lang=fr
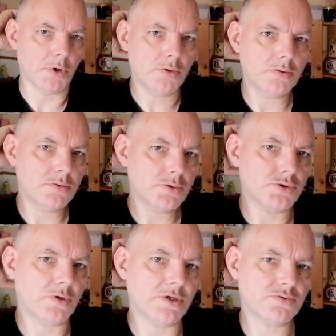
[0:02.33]

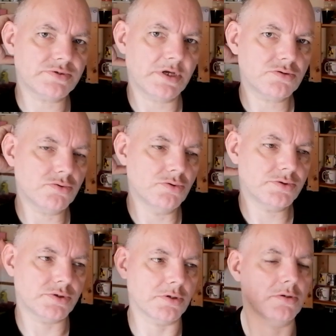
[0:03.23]
Bonjour à toutes et à
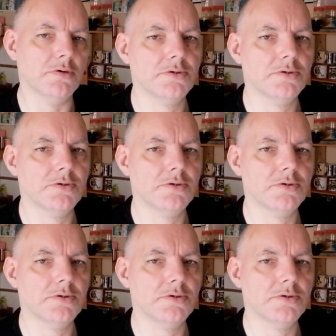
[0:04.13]
toutes, euh,